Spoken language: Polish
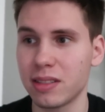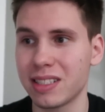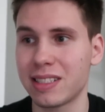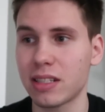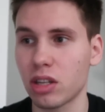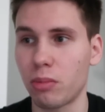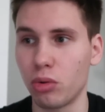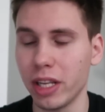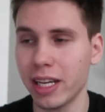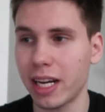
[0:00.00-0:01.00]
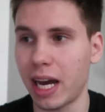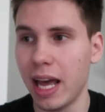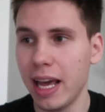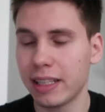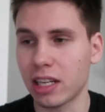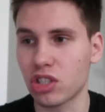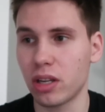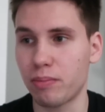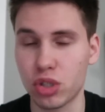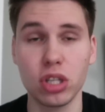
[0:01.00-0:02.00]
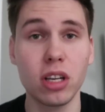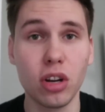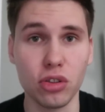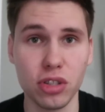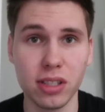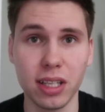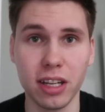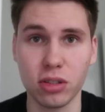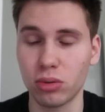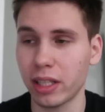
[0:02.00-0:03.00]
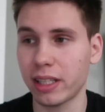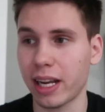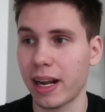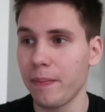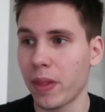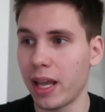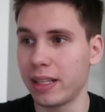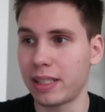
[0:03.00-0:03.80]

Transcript: ze sobą nie gra, także przy korzystnych rezultatach E,